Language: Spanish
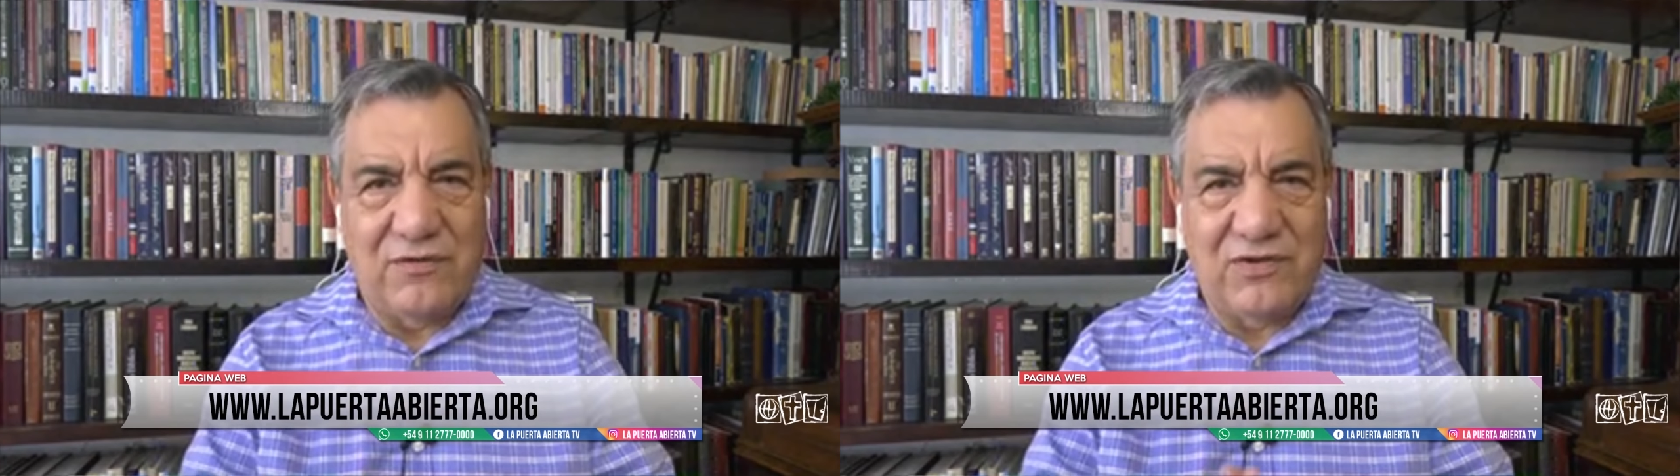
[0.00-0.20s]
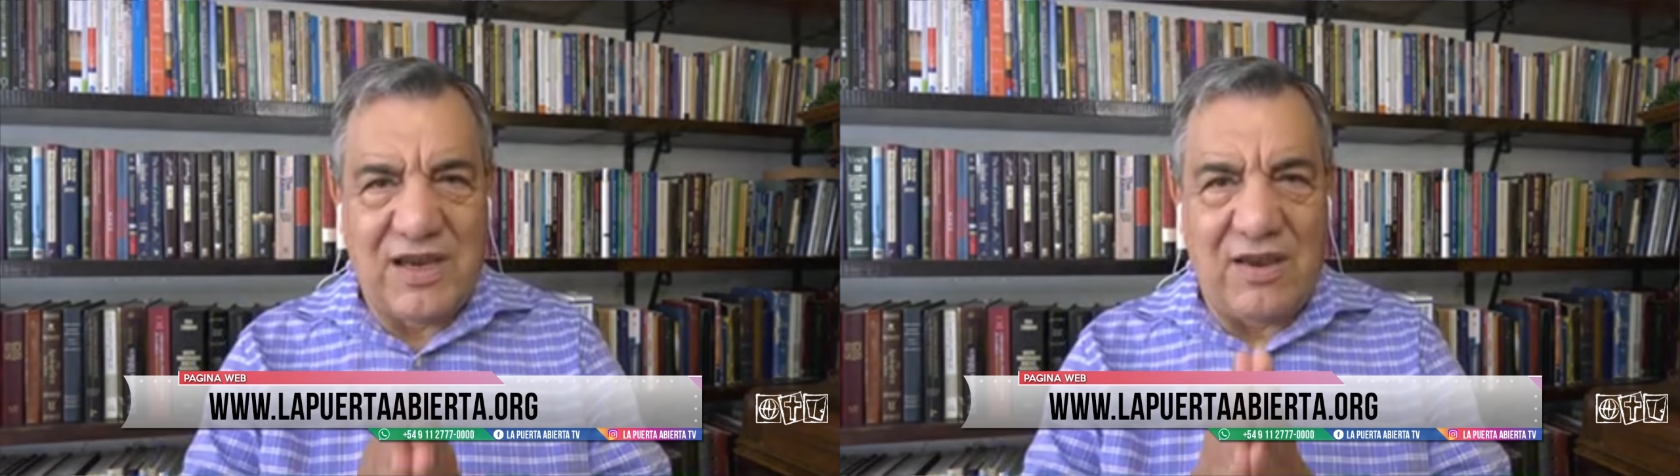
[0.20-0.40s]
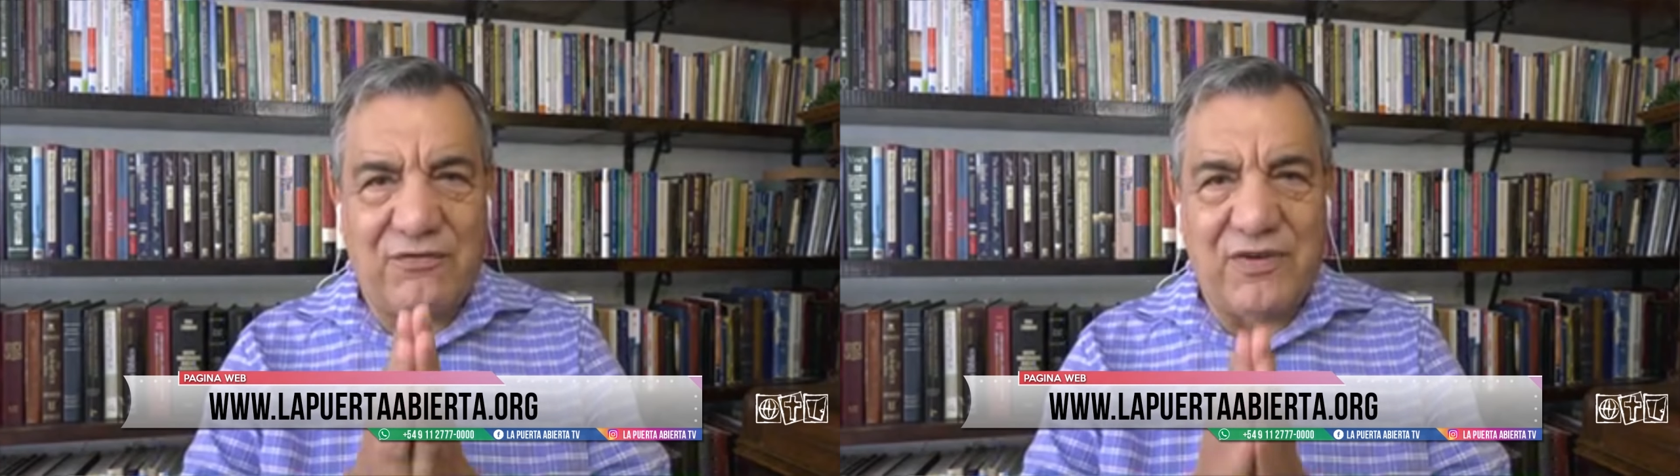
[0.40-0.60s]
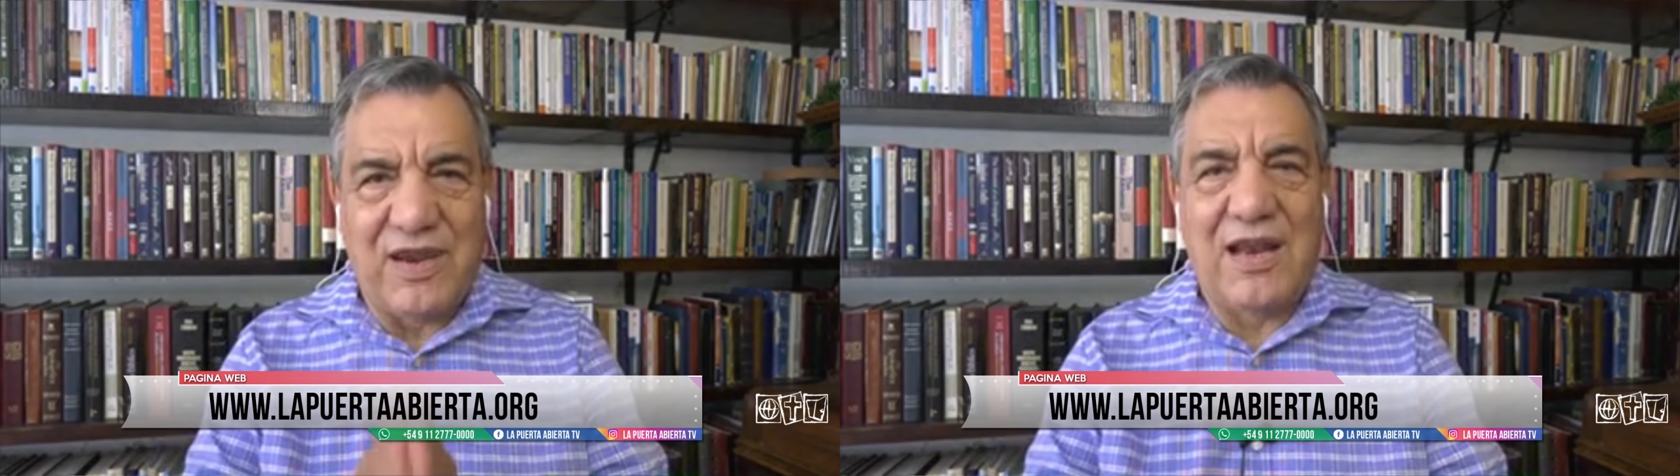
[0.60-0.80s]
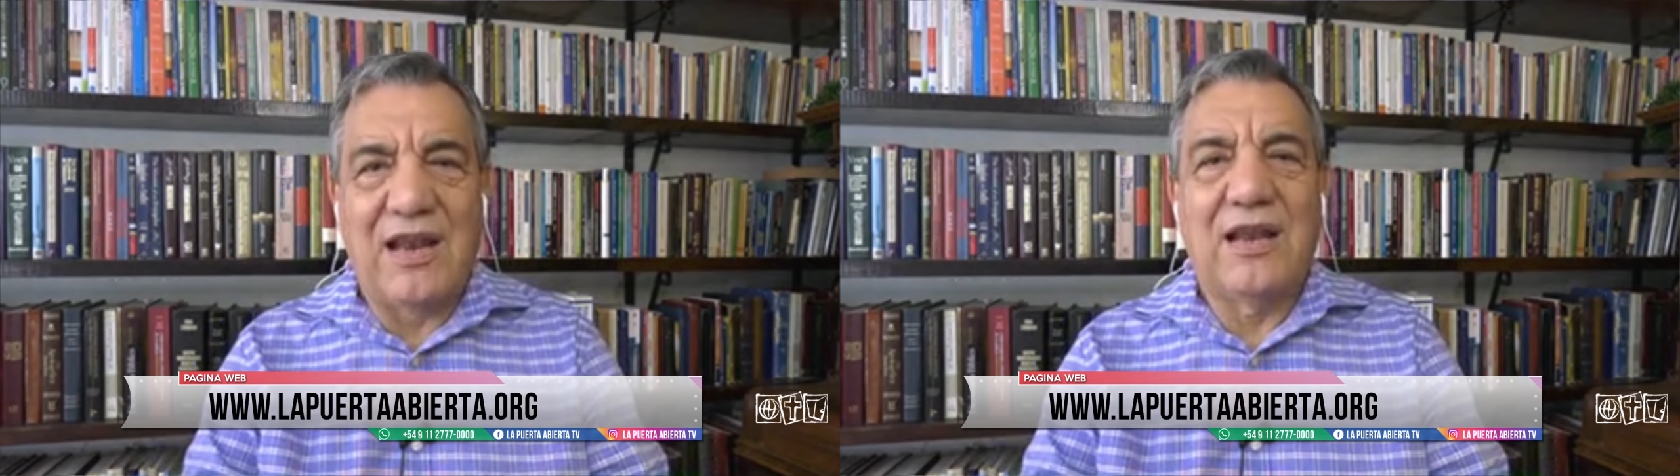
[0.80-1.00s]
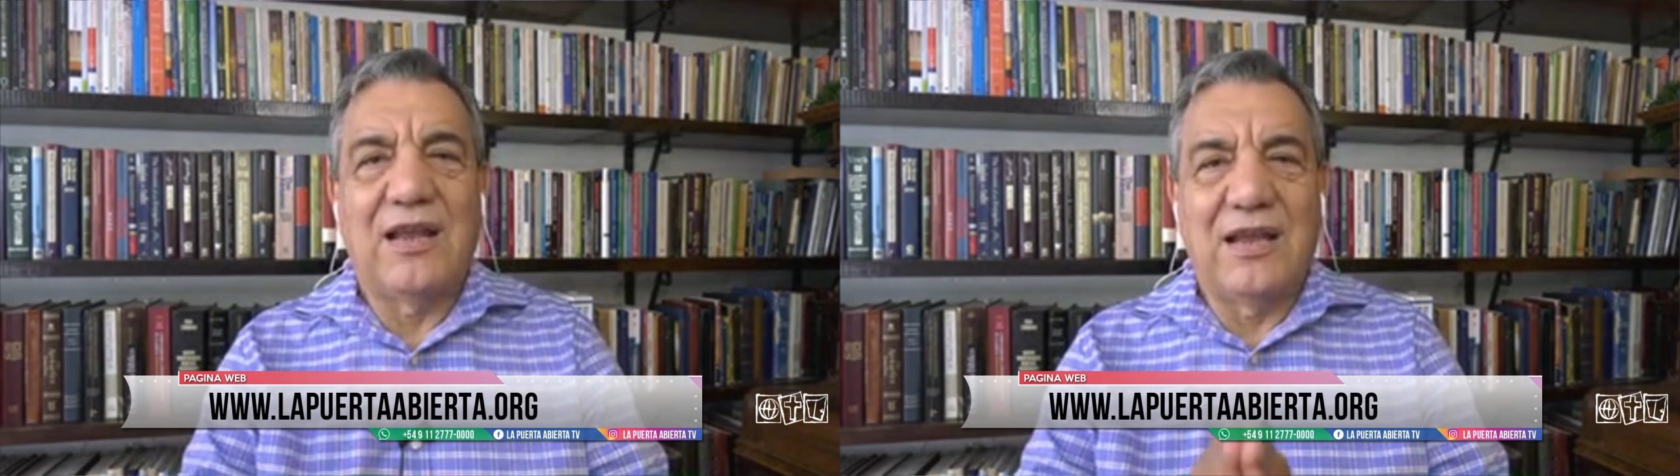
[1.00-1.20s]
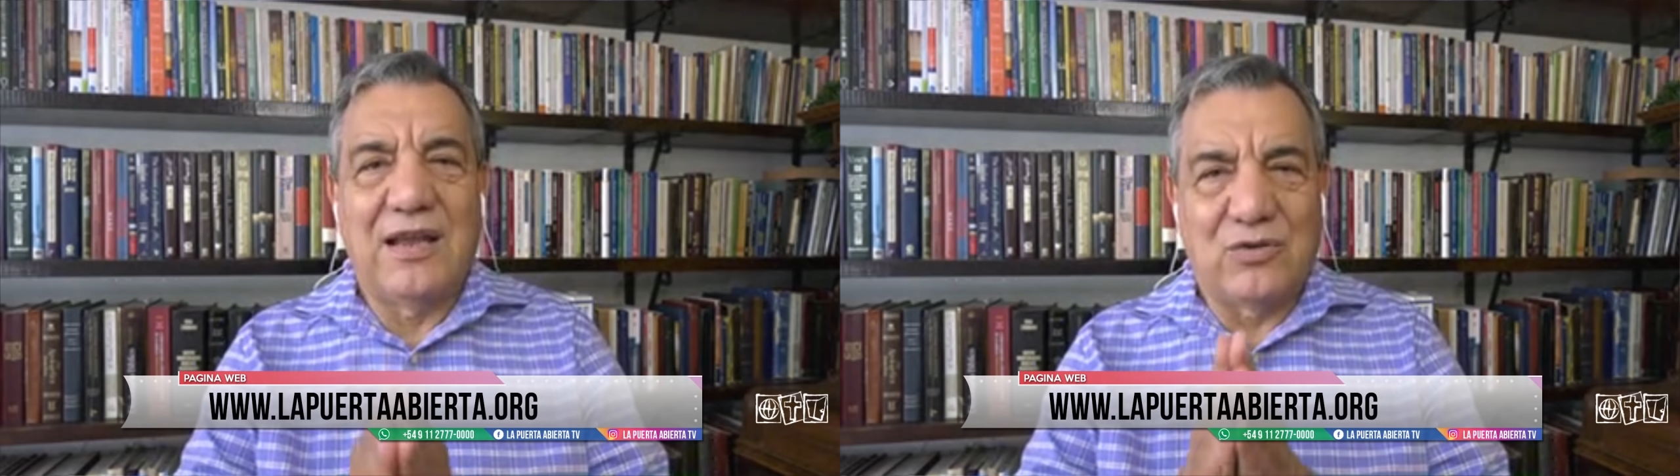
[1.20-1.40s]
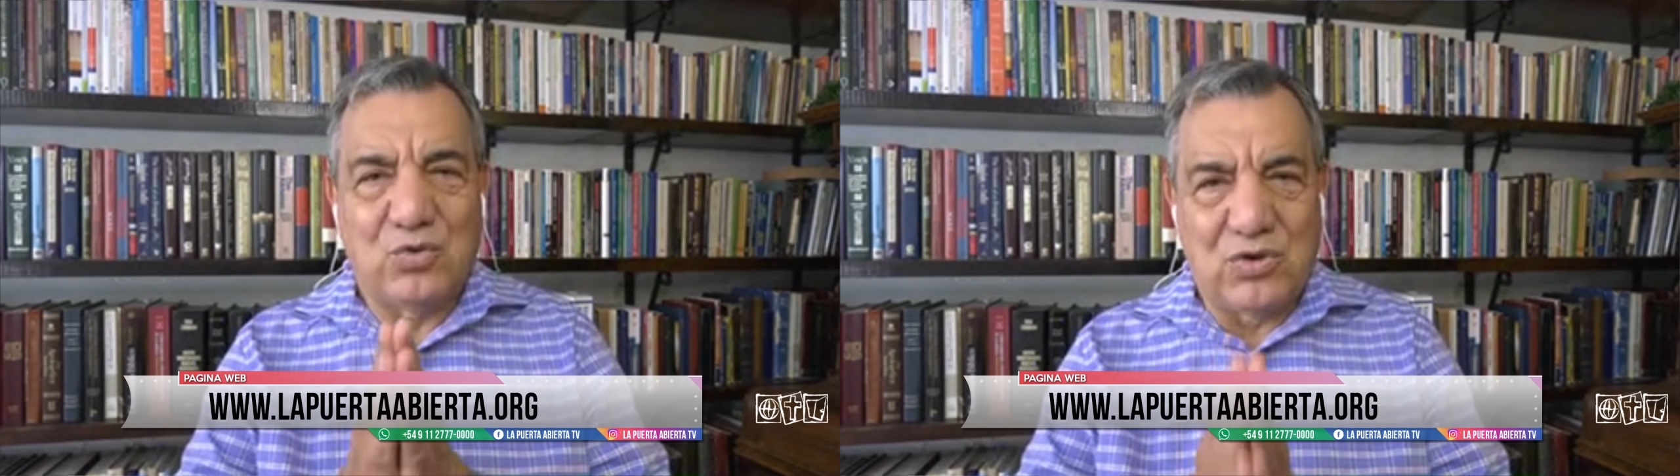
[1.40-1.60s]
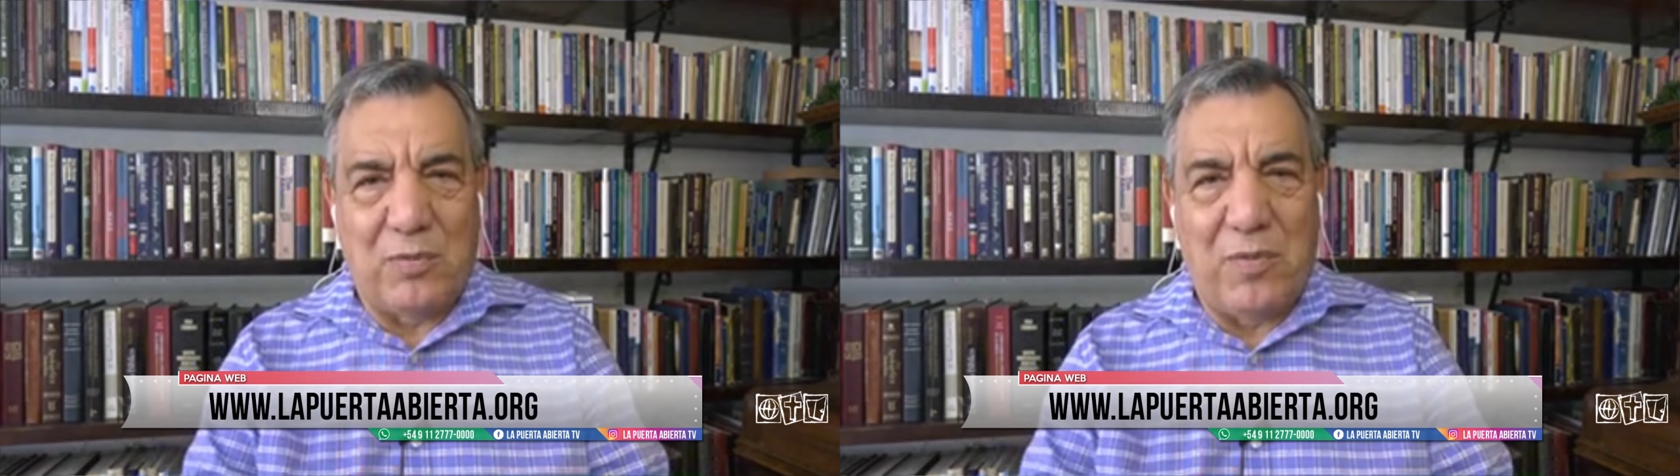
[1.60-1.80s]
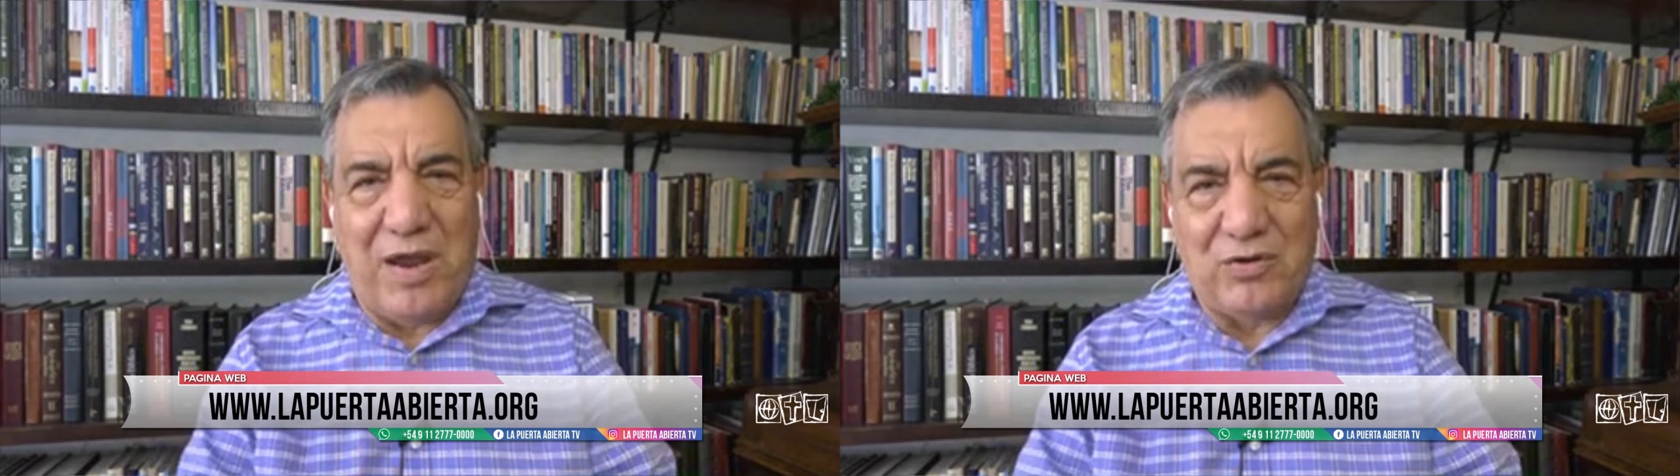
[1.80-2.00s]
sea fiel a
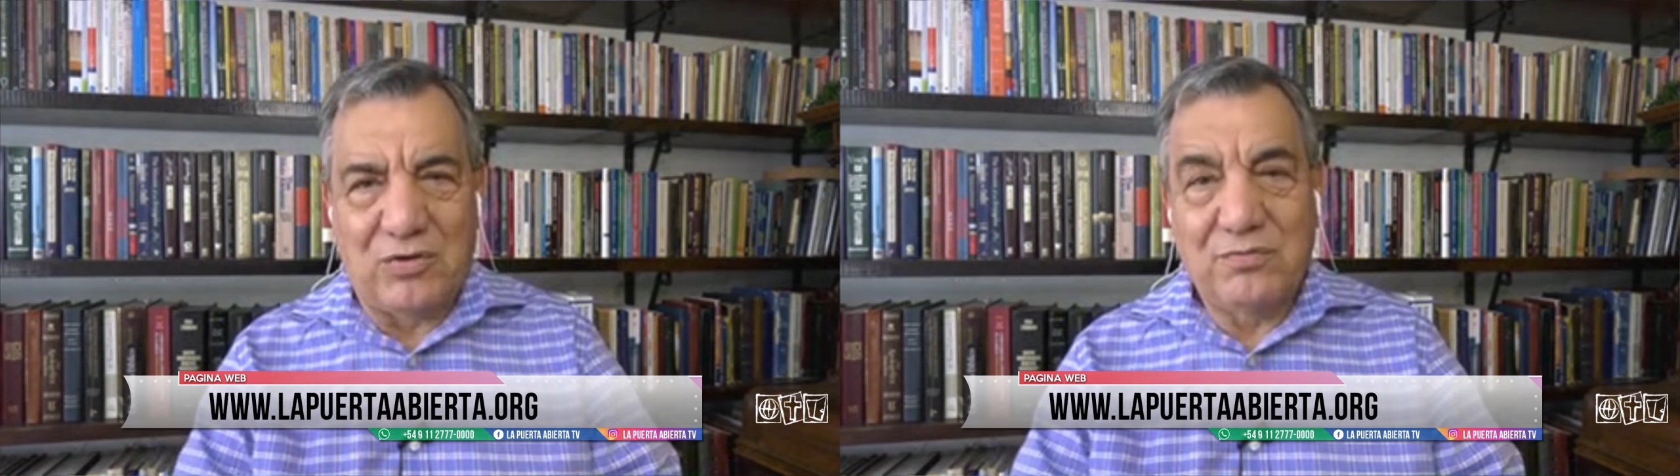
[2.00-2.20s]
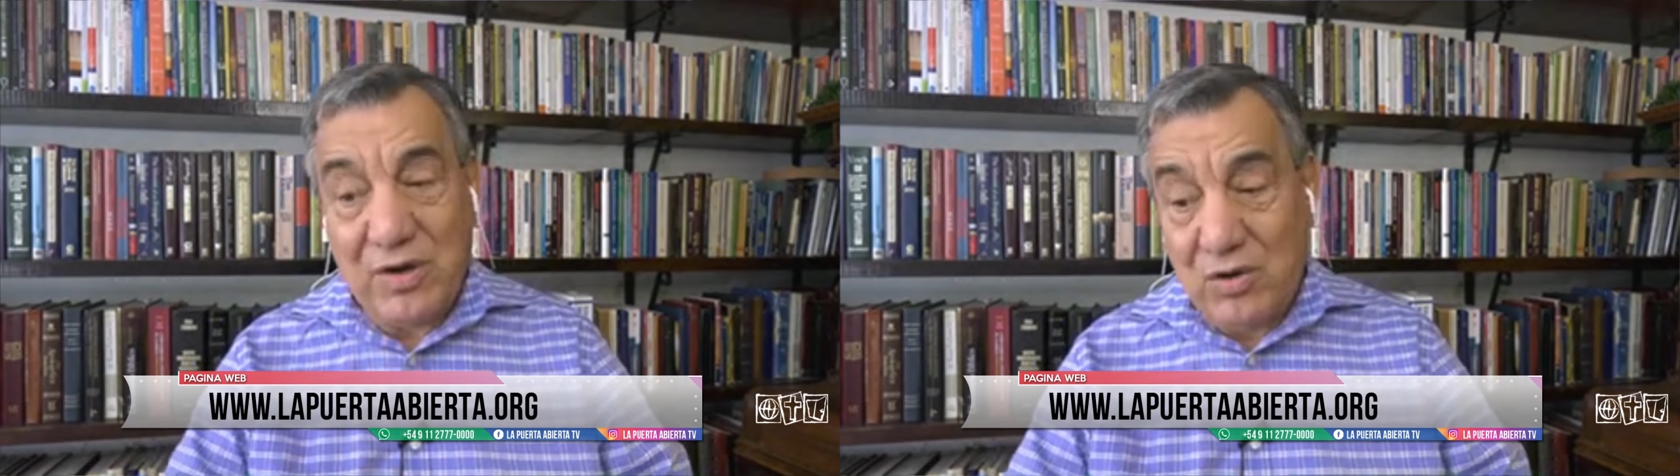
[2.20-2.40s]
sus hermanos.